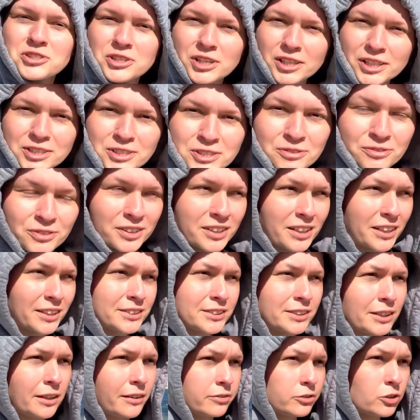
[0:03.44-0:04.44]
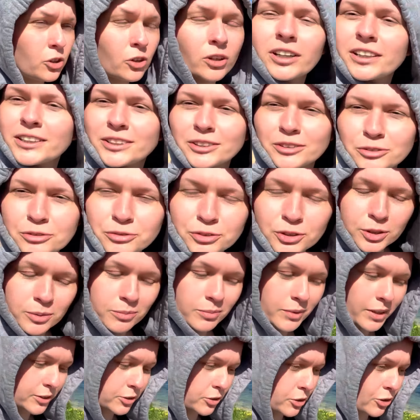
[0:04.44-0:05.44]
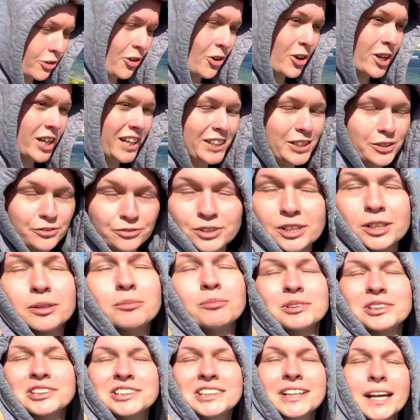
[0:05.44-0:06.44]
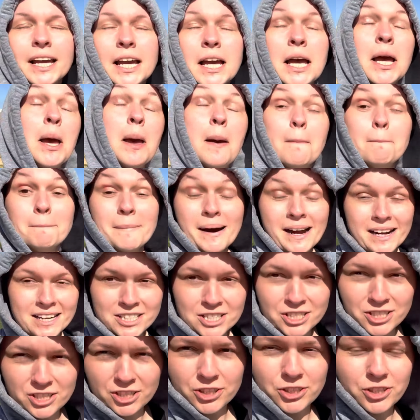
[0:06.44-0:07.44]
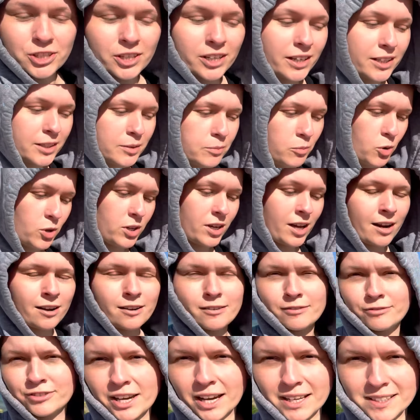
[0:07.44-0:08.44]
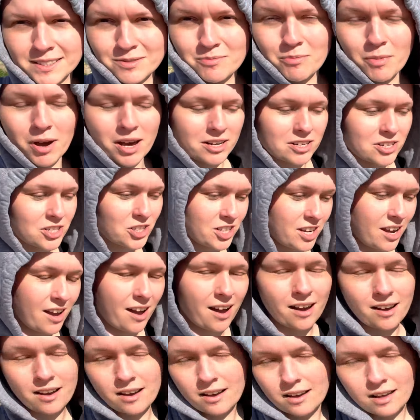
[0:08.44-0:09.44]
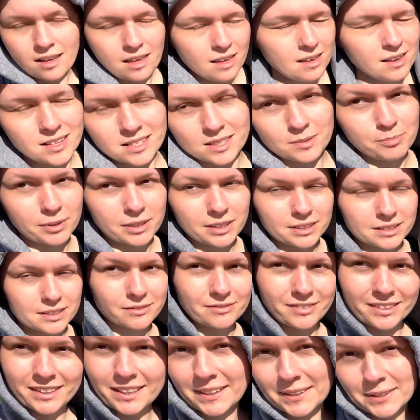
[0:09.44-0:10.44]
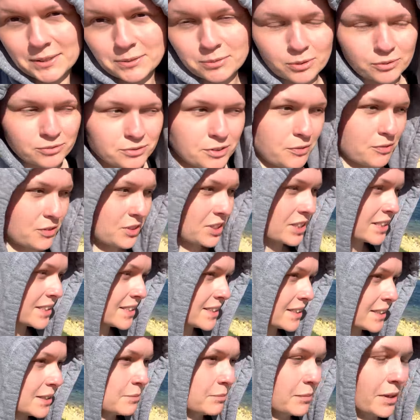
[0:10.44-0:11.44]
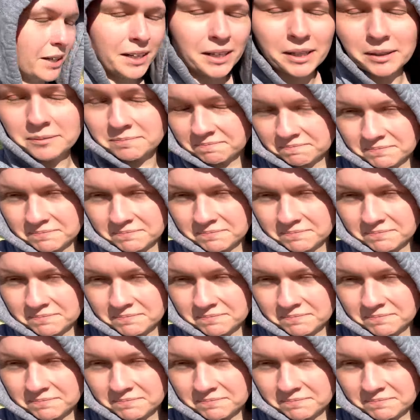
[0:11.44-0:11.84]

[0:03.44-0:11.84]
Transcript: Cześć, witajcie w kolejnym filmie. To kolejny film, gdzie marszczę się i moja lwia zmarszczka jest pokazywana dosłownie wszystkim, ale